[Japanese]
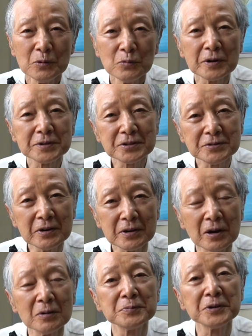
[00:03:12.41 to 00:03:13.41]
私は
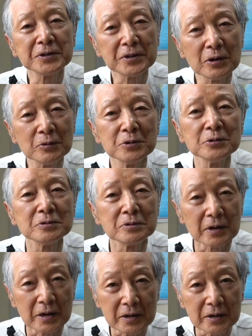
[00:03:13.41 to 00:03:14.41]
岸壁から泳ぐ
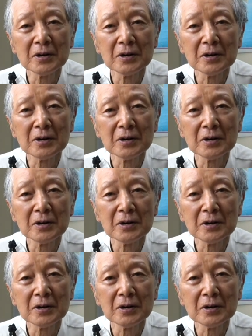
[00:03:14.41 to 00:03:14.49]
かな。